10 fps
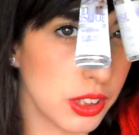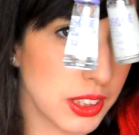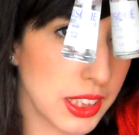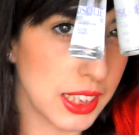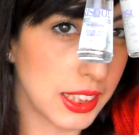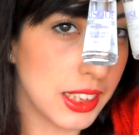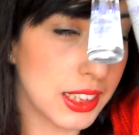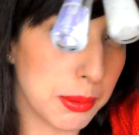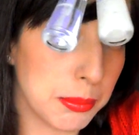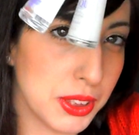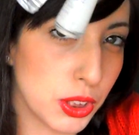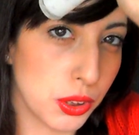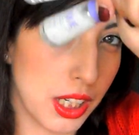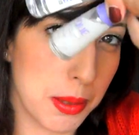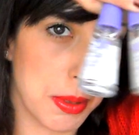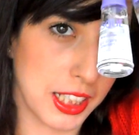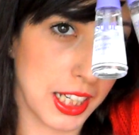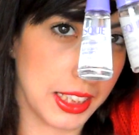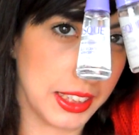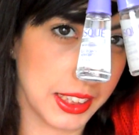que están aquí también son de la
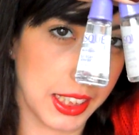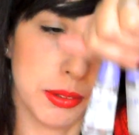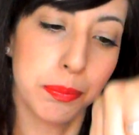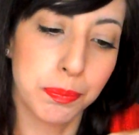marca Risqué.